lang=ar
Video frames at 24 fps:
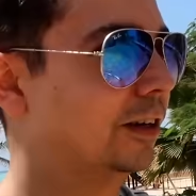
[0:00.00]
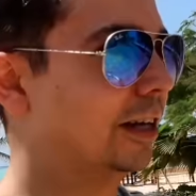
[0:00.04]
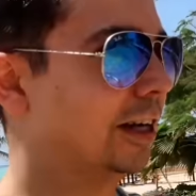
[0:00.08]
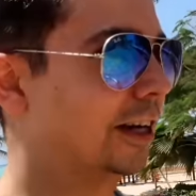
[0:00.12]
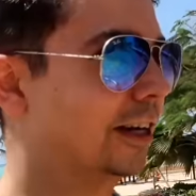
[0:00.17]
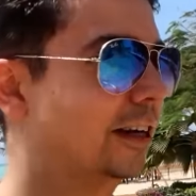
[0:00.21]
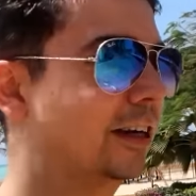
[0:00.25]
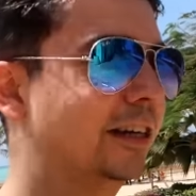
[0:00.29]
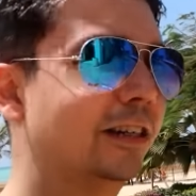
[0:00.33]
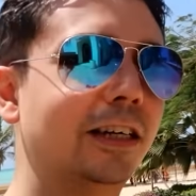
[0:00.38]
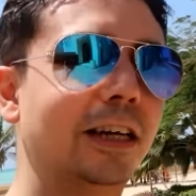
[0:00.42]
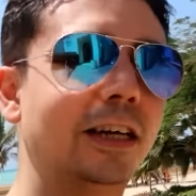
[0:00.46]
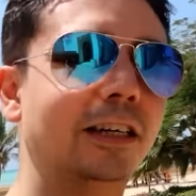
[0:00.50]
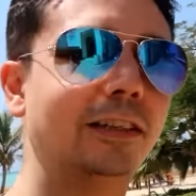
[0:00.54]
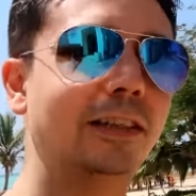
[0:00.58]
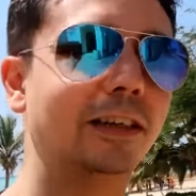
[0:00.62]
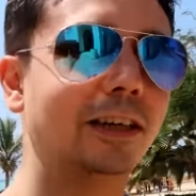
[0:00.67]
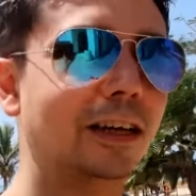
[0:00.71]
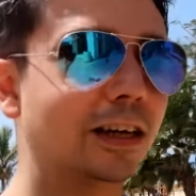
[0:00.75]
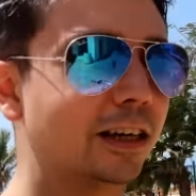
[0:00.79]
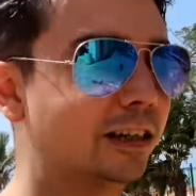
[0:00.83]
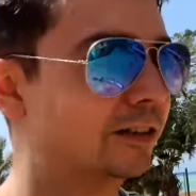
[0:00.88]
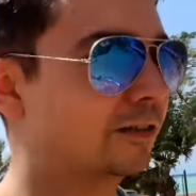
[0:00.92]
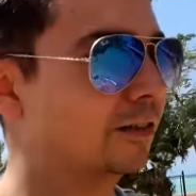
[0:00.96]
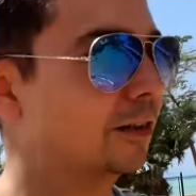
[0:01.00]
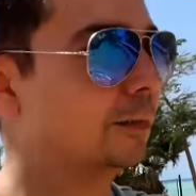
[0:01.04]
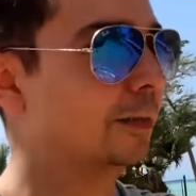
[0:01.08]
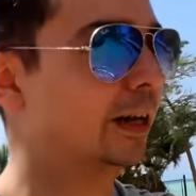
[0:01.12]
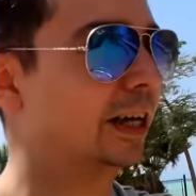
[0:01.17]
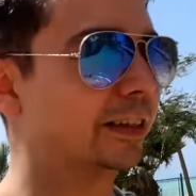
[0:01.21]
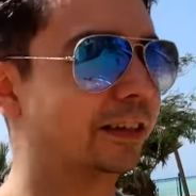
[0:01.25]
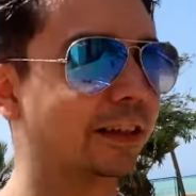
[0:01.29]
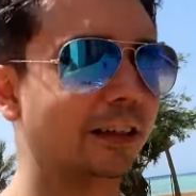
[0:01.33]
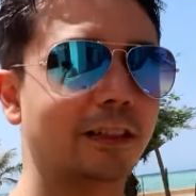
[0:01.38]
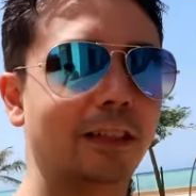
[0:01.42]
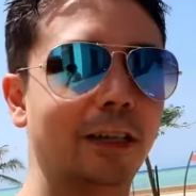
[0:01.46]
كنا حنرجع الدراجة في
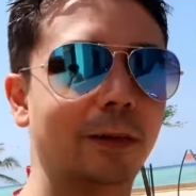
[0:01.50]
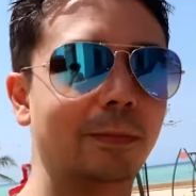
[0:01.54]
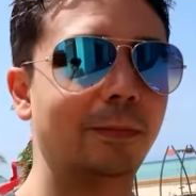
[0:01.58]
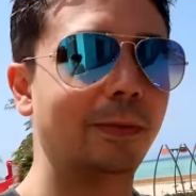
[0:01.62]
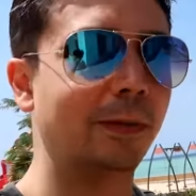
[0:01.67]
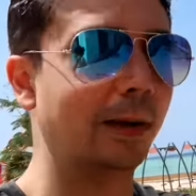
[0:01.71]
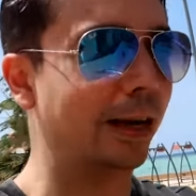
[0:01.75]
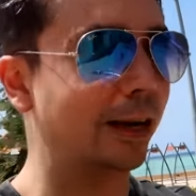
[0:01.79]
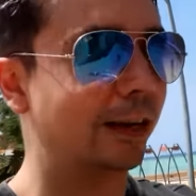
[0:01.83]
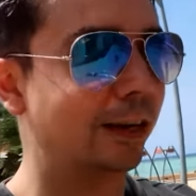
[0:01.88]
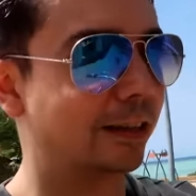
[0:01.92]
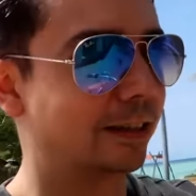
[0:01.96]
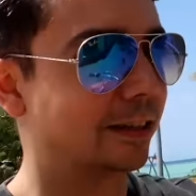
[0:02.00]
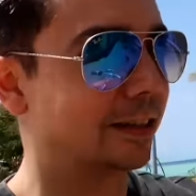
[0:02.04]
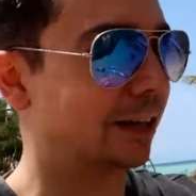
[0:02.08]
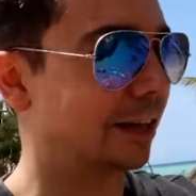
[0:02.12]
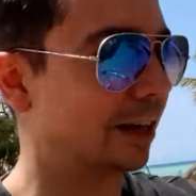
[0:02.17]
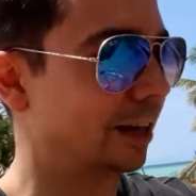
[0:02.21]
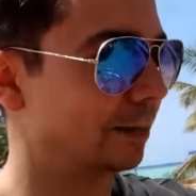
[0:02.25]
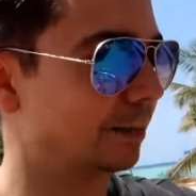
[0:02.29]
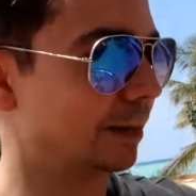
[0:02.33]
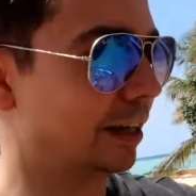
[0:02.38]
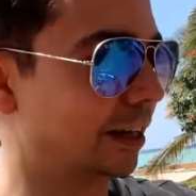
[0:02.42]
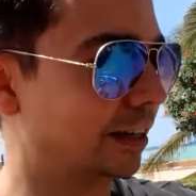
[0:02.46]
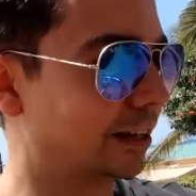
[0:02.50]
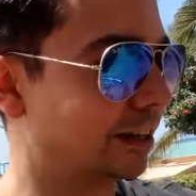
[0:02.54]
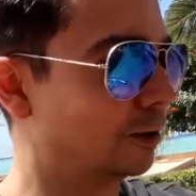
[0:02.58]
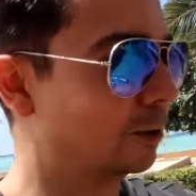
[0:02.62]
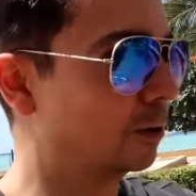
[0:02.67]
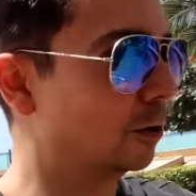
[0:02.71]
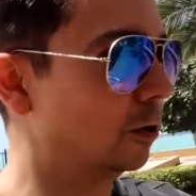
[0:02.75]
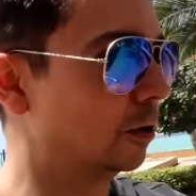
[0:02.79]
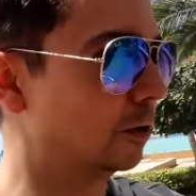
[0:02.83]
المحطة الجنب محل ايس كريم لكن